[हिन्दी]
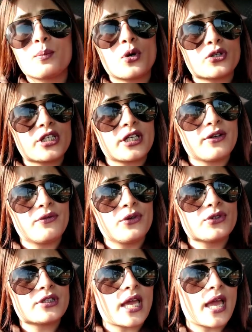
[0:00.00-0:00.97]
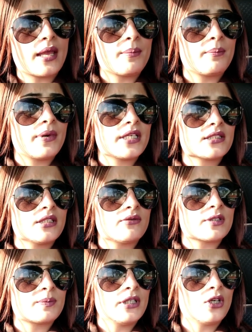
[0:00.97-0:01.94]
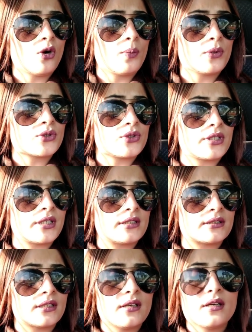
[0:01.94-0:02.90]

प्रोजेक्ट रिव्यूज़ एंड बेस्ट इन्वेस्टमेंट अपॉर्चुनिटीज़